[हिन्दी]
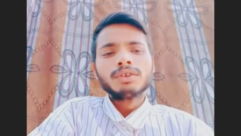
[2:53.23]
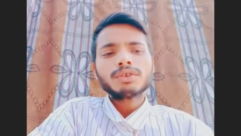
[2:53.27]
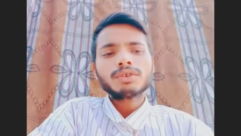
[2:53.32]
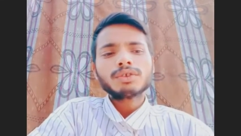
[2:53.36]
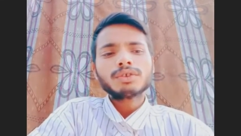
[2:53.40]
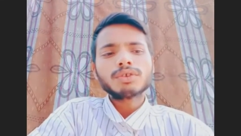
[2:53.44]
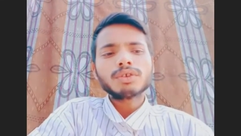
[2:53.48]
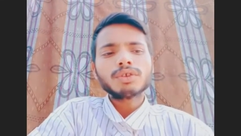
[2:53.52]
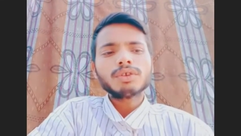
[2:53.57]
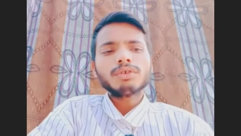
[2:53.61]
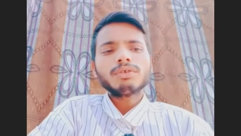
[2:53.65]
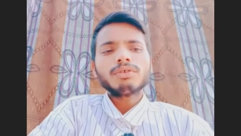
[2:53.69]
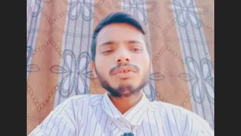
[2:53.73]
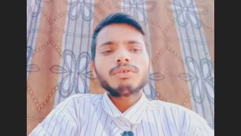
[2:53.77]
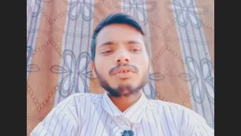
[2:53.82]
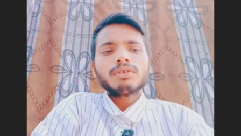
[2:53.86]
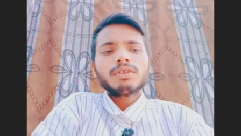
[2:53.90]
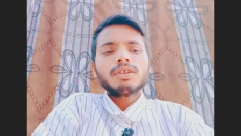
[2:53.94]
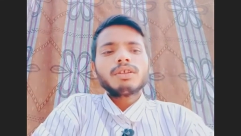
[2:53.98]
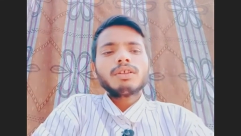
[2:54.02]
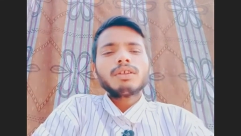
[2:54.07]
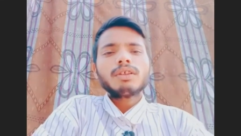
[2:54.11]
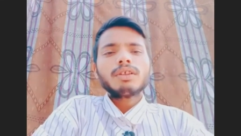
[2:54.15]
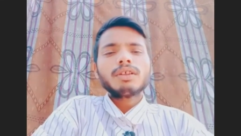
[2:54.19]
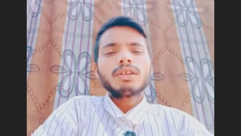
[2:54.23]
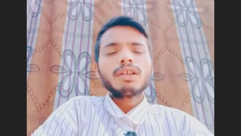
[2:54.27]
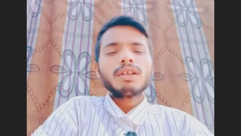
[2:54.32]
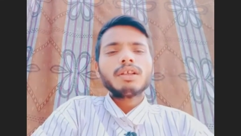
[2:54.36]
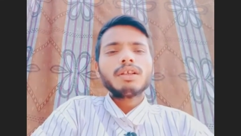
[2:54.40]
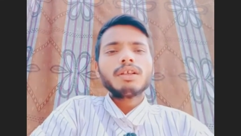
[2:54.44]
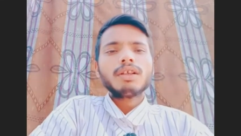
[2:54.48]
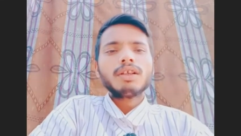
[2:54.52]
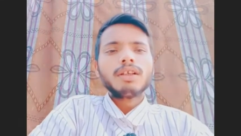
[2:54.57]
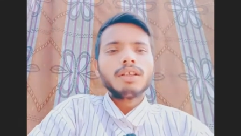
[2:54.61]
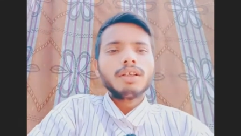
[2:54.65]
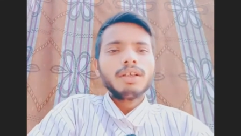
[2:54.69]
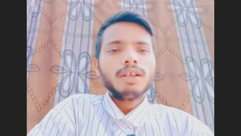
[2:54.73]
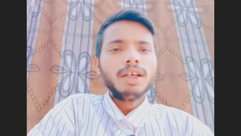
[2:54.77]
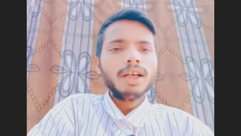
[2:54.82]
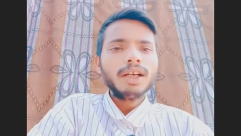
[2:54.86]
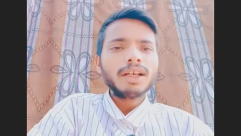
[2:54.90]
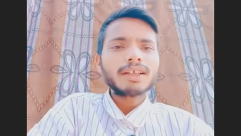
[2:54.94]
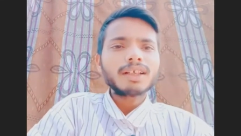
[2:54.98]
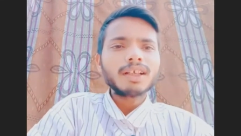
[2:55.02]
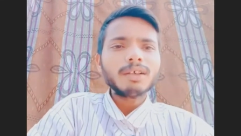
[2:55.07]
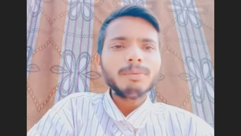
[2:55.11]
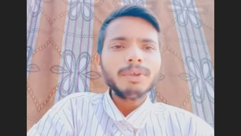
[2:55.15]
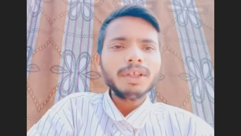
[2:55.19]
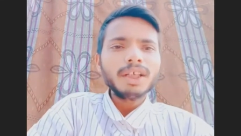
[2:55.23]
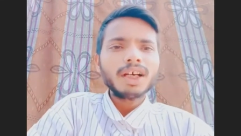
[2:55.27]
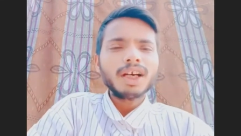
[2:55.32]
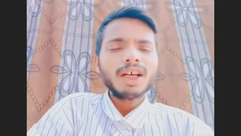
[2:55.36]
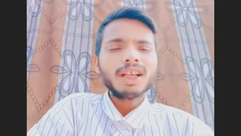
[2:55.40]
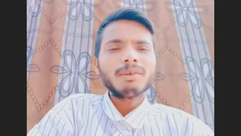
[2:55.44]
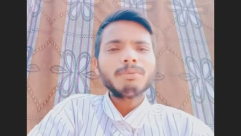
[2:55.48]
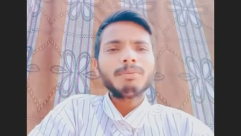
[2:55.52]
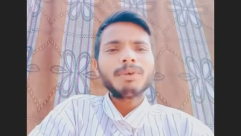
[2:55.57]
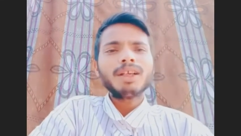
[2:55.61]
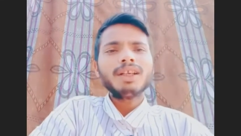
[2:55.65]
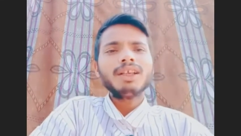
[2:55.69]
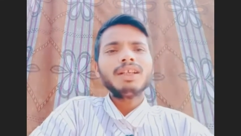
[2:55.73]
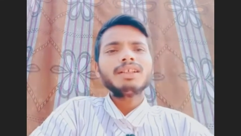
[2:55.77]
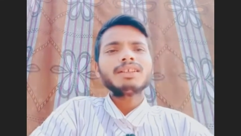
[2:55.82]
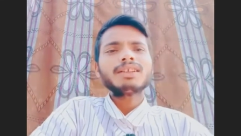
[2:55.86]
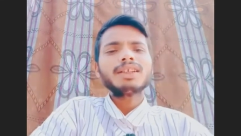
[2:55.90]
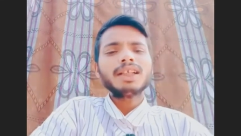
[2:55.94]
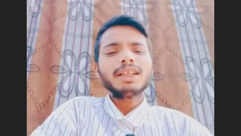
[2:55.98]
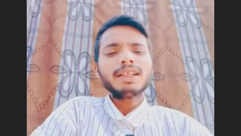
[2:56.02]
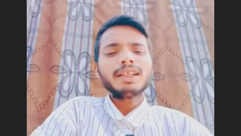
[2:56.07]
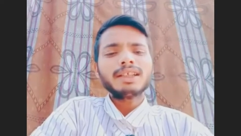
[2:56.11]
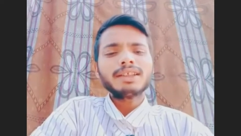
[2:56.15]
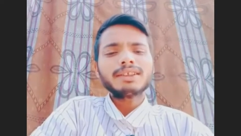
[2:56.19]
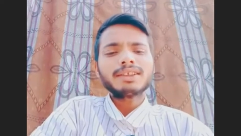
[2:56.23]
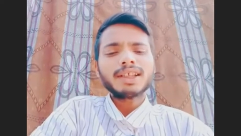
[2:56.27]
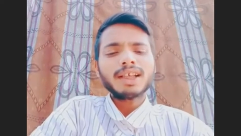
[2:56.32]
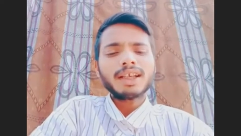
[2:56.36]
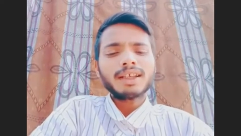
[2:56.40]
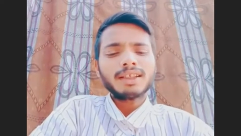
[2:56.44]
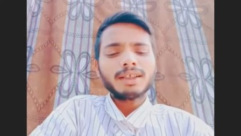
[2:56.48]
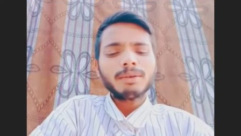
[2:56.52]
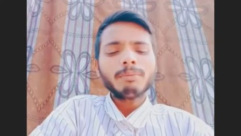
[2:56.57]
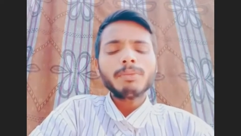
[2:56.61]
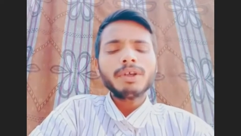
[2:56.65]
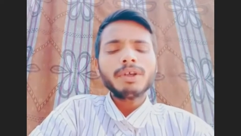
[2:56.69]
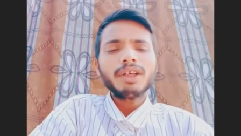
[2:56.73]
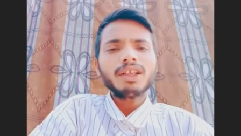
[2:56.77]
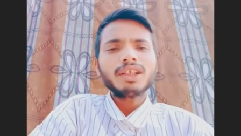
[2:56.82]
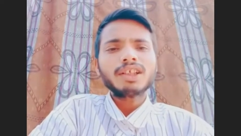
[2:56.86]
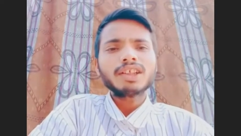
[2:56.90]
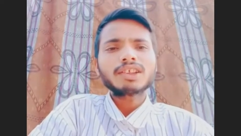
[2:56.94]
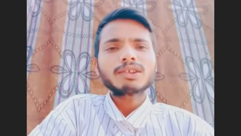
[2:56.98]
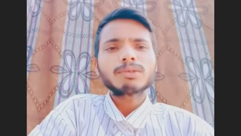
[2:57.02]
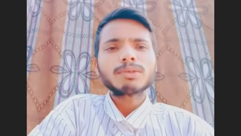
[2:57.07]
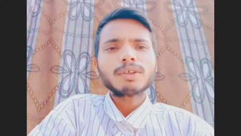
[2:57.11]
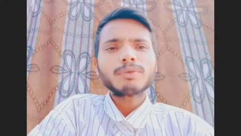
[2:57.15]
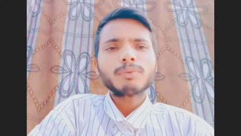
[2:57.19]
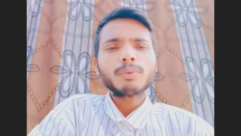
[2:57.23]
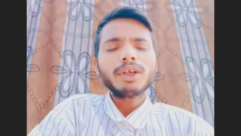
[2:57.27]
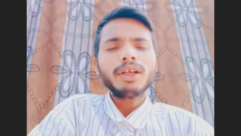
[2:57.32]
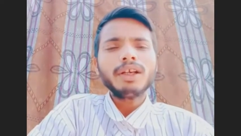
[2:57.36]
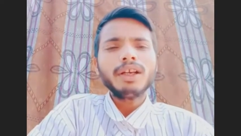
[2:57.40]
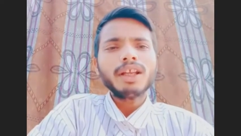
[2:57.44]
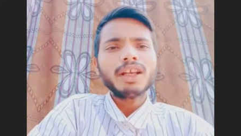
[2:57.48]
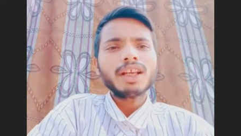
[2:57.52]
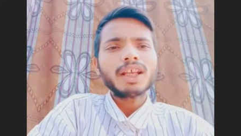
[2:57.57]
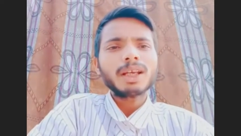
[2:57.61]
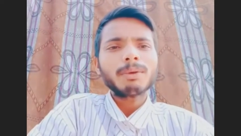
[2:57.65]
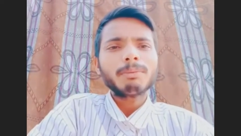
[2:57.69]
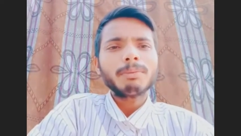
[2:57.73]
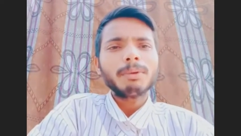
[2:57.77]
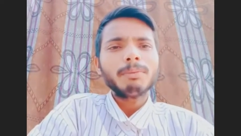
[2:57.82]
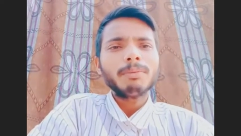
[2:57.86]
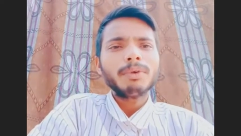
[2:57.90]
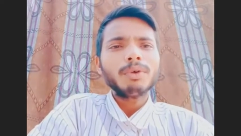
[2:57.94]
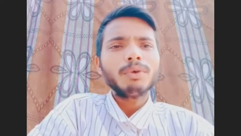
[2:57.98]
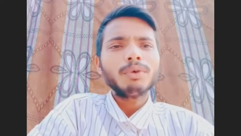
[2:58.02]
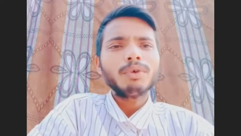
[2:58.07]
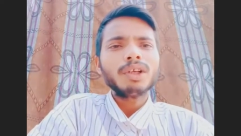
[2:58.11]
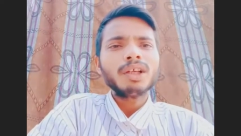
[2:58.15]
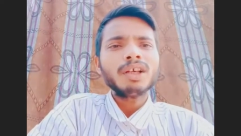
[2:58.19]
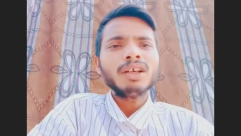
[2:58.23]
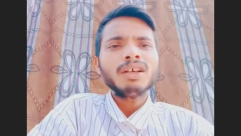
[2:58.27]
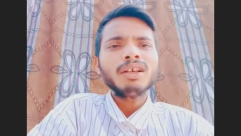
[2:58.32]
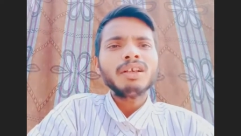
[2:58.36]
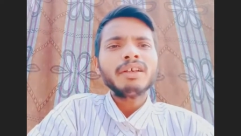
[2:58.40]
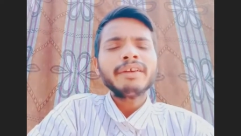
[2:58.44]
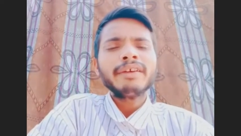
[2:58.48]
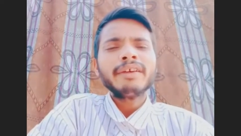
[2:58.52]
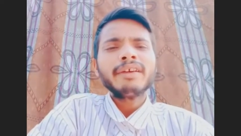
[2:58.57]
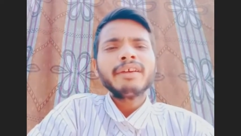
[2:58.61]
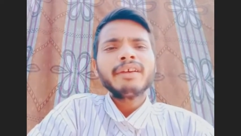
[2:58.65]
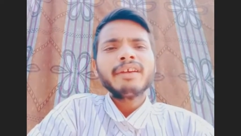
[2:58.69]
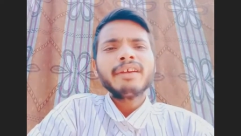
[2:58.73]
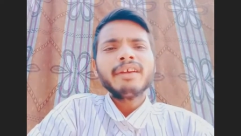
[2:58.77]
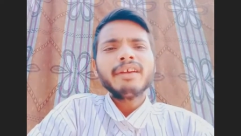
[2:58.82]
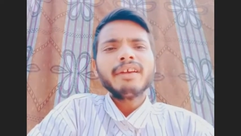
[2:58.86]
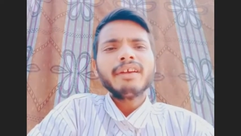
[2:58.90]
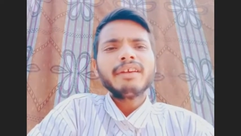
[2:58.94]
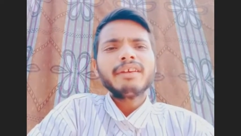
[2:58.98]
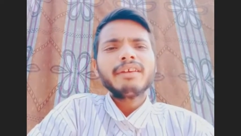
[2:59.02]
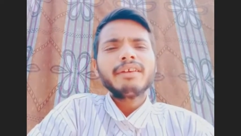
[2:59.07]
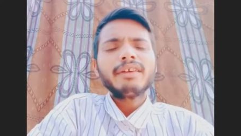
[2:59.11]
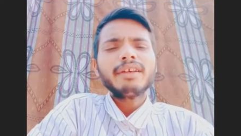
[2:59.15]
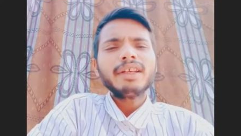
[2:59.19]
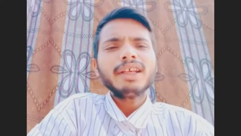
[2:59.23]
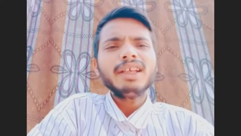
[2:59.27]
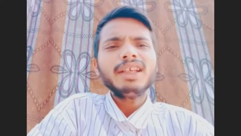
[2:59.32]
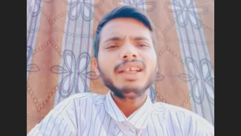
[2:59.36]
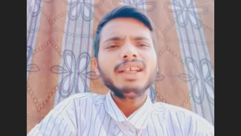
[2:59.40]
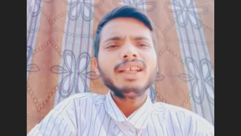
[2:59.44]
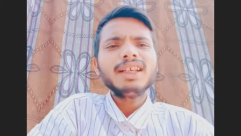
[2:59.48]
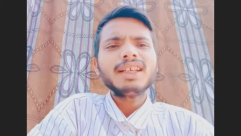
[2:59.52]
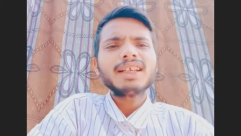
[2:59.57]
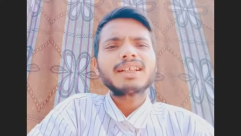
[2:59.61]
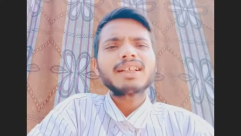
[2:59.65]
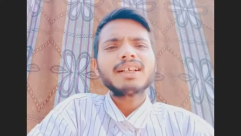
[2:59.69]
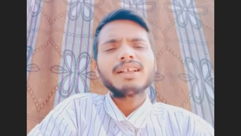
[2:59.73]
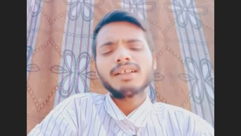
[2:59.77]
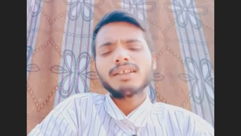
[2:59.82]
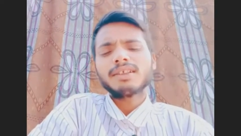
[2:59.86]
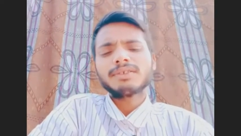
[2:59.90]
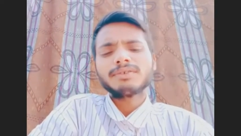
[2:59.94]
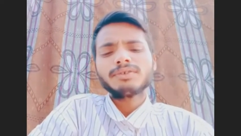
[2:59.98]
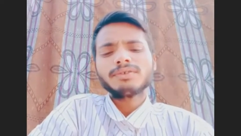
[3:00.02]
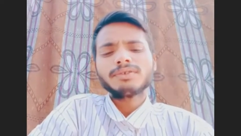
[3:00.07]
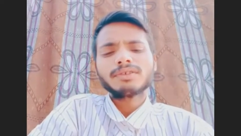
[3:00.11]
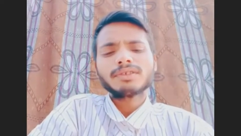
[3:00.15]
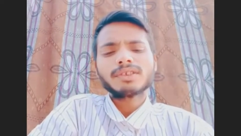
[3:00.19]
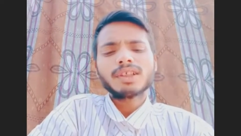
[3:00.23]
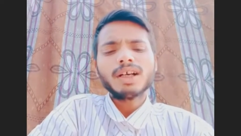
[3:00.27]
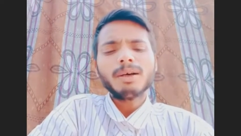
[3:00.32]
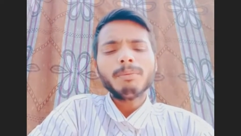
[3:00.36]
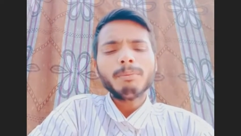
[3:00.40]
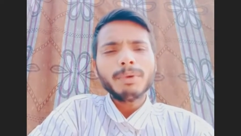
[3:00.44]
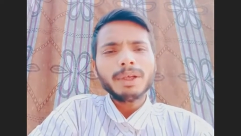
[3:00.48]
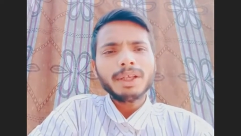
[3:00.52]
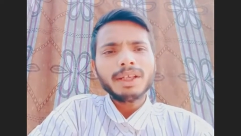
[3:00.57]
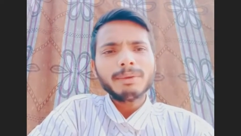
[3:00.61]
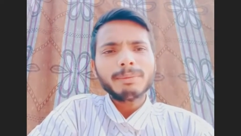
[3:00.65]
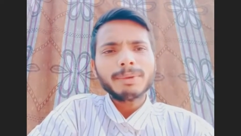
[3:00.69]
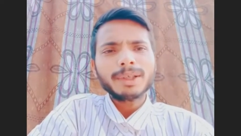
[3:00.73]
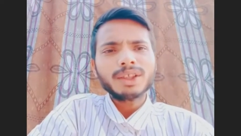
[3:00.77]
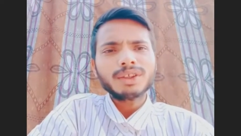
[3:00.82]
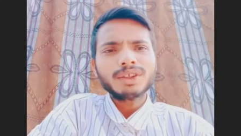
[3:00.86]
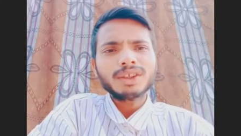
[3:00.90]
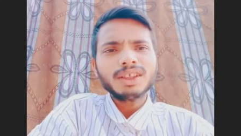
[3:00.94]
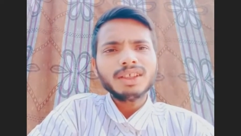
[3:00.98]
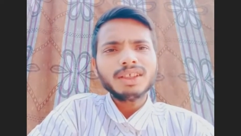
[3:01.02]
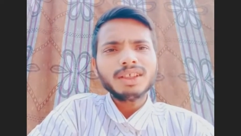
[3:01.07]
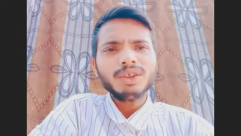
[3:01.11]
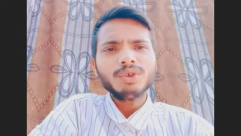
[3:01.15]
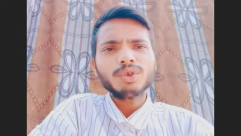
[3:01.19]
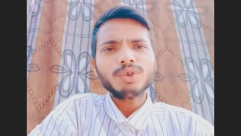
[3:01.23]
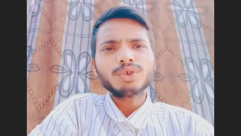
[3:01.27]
सो लड़का भी हार मान लेता है कि शायद अब मेरी किस्मत में इंडियन आर्मी में होना नहीं लिखा अब मैं भर्ती नहीं हो